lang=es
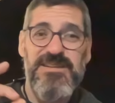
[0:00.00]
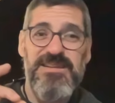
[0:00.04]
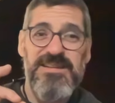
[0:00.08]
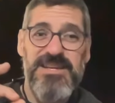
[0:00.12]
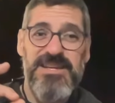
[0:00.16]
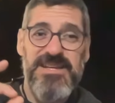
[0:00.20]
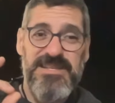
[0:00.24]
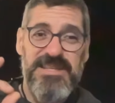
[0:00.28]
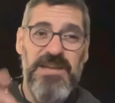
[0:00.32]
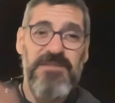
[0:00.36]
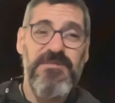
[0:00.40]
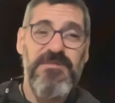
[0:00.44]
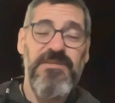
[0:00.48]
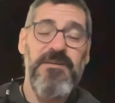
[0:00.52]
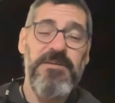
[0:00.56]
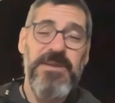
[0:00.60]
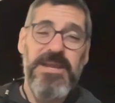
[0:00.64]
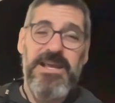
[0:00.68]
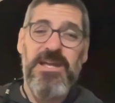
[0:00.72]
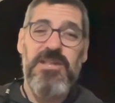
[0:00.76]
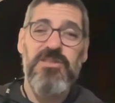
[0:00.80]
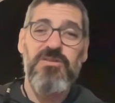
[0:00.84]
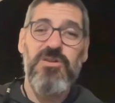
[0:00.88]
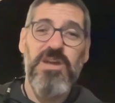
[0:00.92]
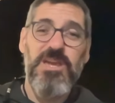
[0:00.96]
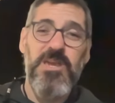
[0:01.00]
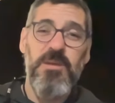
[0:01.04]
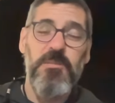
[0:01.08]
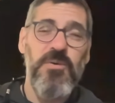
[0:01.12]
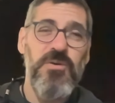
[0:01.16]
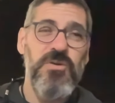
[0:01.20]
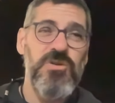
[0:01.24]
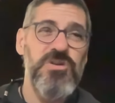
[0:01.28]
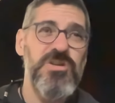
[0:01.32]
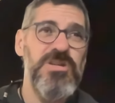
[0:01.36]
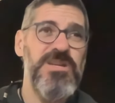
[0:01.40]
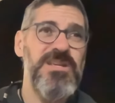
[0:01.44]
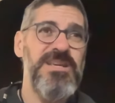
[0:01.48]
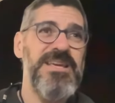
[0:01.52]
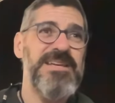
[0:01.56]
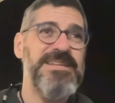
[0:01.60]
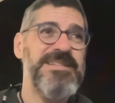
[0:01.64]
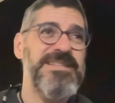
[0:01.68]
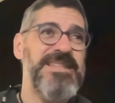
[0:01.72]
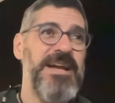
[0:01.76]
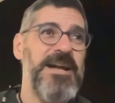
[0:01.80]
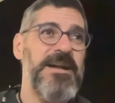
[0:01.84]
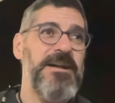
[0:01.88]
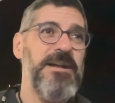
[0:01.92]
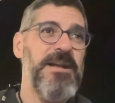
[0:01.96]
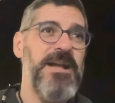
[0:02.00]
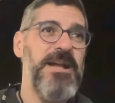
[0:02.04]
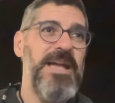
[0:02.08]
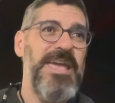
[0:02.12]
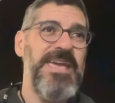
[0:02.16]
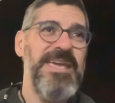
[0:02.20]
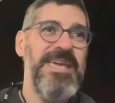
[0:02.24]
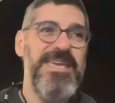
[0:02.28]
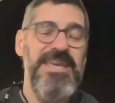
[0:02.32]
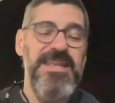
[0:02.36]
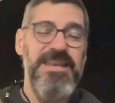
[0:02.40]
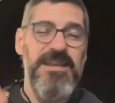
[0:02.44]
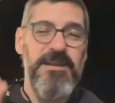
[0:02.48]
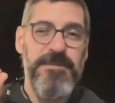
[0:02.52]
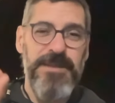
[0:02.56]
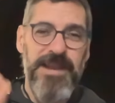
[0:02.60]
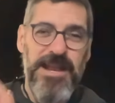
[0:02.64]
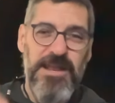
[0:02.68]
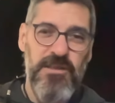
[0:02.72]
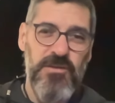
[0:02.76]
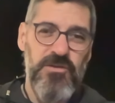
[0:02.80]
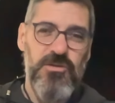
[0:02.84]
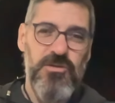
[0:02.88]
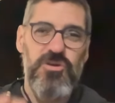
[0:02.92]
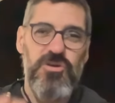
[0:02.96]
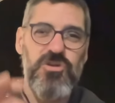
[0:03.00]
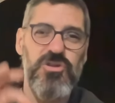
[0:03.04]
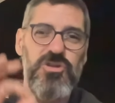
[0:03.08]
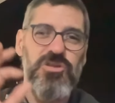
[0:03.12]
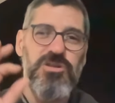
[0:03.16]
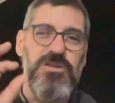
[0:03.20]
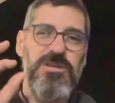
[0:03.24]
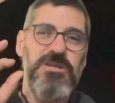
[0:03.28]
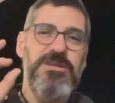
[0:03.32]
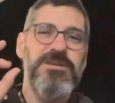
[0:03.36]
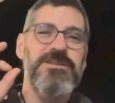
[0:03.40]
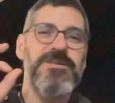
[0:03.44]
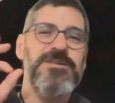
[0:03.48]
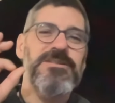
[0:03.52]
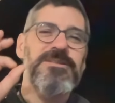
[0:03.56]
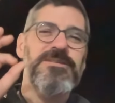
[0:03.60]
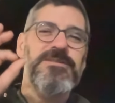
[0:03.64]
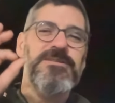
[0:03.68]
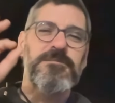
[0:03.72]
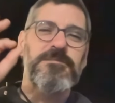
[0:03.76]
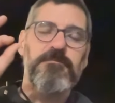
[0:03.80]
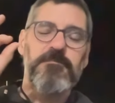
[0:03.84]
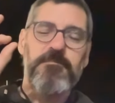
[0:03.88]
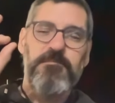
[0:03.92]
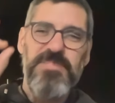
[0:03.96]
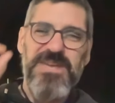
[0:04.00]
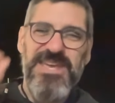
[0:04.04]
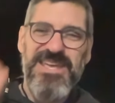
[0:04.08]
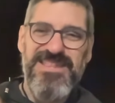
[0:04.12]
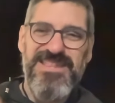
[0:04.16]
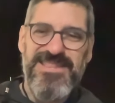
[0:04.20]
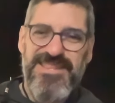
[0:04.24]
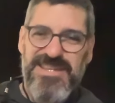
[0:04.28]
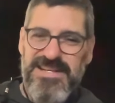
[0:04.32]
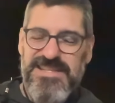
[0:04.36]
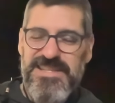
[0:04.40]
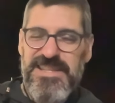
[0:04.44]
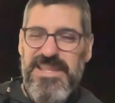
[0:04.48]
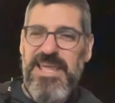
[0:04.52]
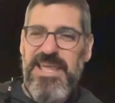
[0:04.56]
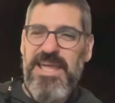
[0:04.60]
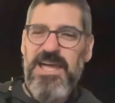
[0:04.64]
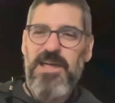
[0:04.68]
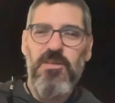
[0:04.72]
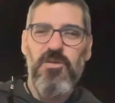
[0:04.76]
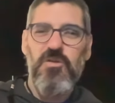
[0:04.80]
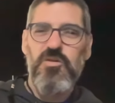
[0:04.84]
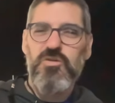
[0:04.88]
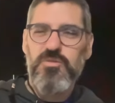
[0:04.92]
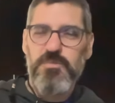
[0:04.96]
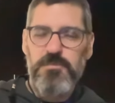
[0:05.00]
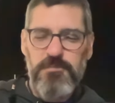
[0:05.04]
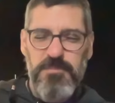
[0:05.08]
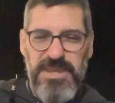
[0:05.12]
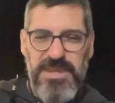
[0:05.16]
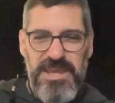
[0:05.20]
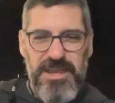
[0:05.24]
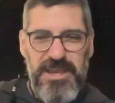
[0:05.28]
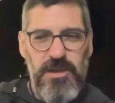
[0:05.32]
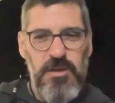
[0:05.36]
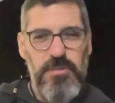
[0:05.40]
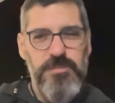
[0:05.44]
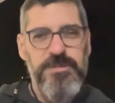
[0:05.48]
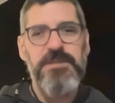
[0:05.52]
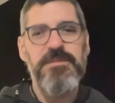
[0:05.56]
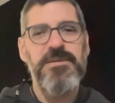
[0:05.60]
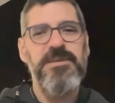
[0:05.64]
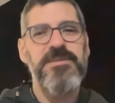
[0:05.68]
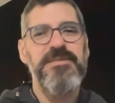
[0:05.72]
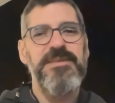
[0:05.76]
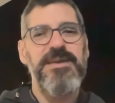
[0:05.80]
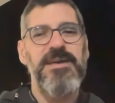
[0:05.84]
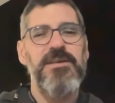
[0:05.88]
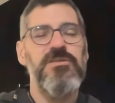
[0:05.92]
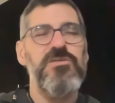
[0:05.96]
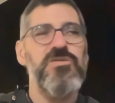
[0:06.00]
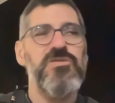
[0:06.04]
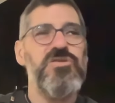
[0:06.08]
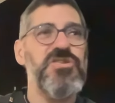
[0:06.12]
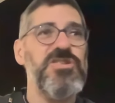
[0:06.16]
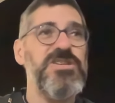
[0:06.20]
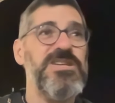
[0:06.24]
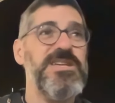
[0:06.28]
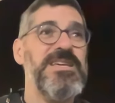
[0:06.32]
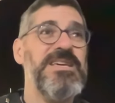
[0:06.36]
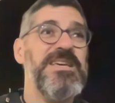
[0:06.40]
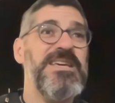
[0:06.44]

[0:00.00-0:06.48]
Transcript: está fabricando equipos que están equilibrados, bien testeados, bien optimizados.